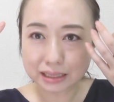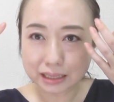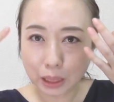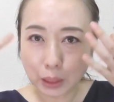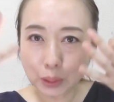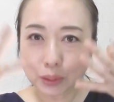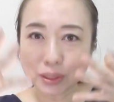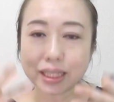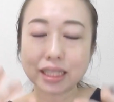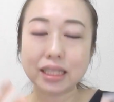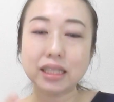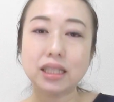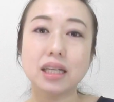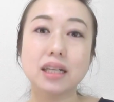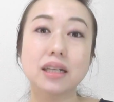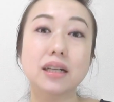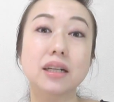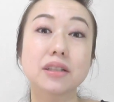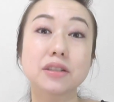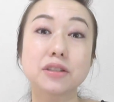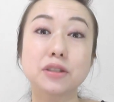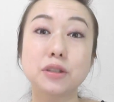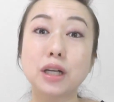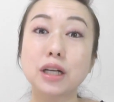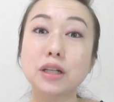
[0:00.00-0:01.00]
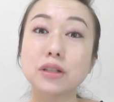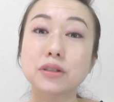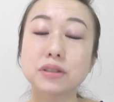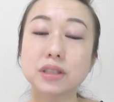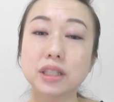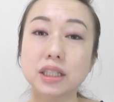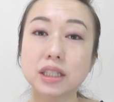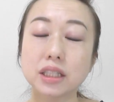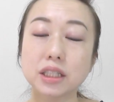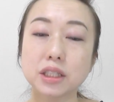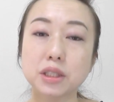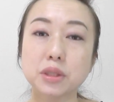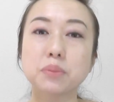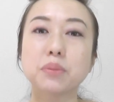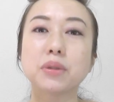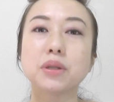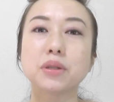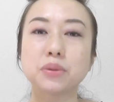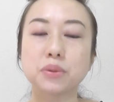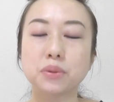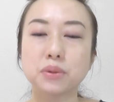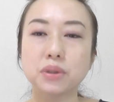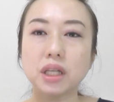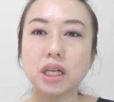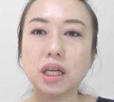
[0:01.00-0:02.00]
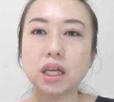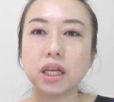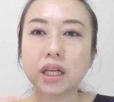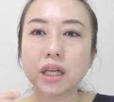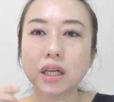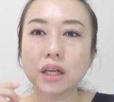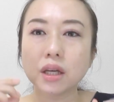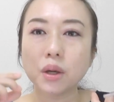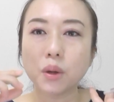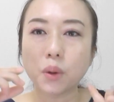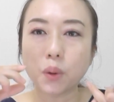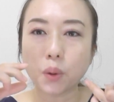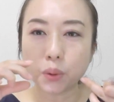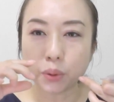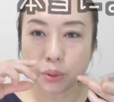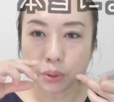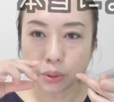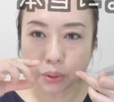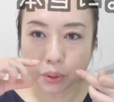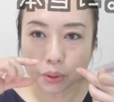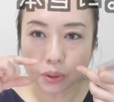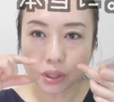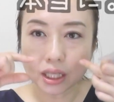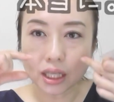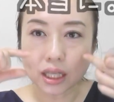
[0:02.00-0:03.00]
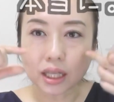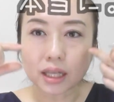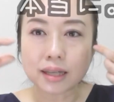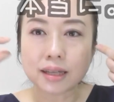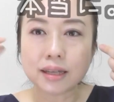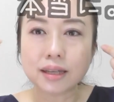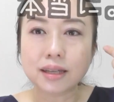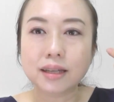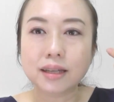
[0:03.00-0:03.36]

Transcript: 顔全体が暗くなってしまうので本当に